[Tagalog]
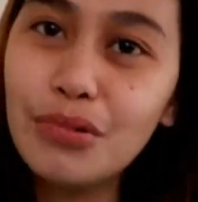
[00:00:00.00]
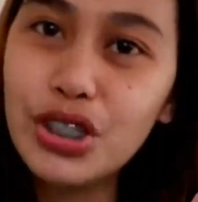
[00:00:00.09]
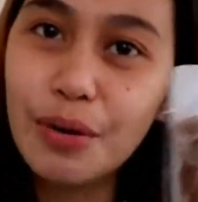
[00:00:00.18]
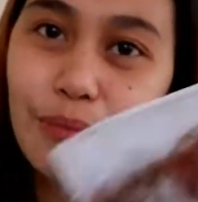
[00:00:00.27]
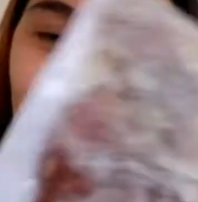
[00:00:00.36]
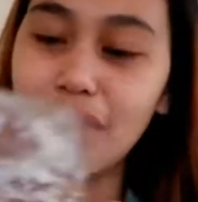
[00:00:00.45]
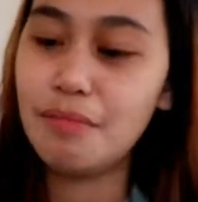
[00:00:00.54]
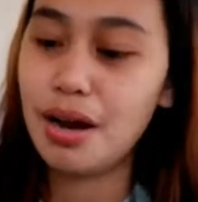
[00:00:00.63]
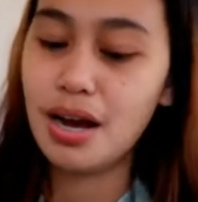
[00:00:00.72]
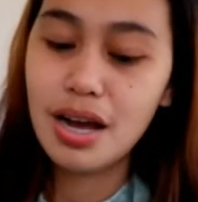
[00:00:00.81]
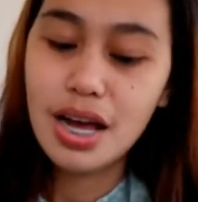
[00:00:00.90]
Siyempre, di
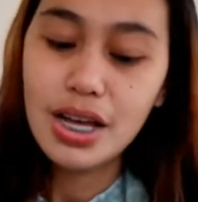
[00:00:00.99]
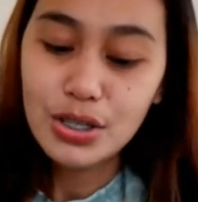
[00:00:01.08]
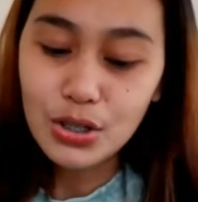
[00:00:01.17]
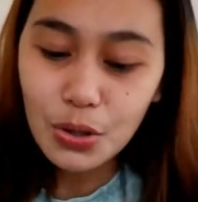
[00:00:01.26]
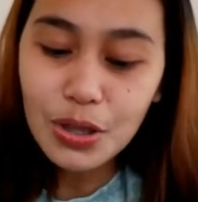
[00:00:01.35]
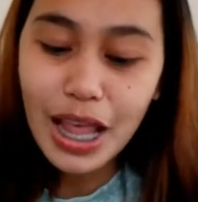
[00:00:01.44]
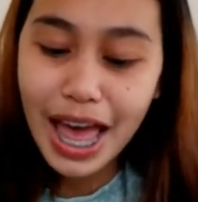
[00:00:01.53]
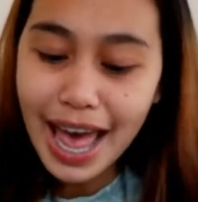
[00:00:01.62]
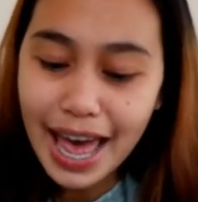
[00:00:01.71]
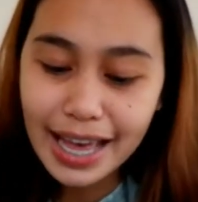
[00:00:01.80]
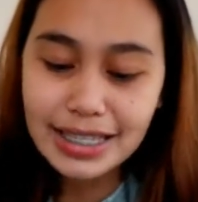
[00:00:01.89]
ba? So,
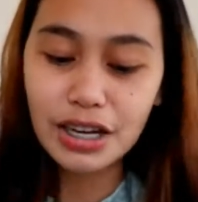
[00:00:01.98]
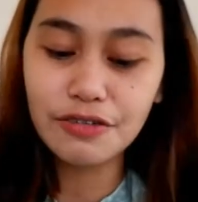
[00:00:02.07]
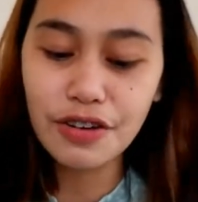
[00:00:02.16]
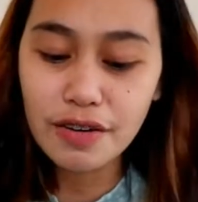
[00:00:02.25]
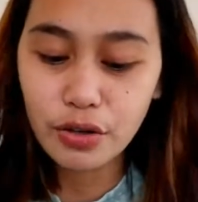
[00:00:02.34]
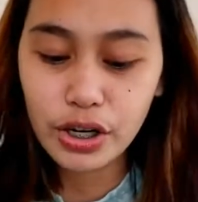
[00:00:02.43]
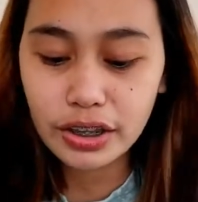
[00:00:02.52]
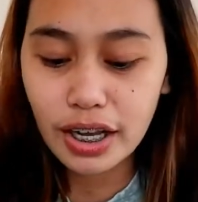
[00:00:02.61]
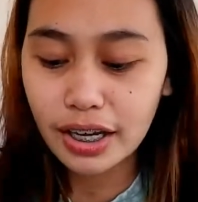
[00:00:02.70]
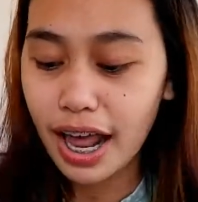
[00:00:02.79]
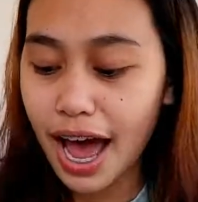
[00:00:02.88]
next, ang favorite
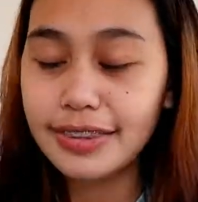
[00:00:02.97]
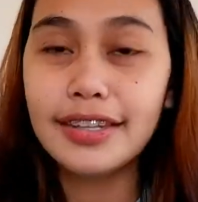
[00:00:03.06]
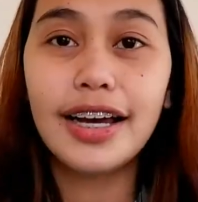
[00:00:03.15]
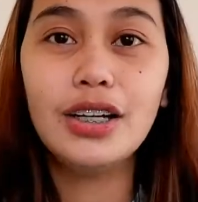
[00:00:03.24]
ng lahat ng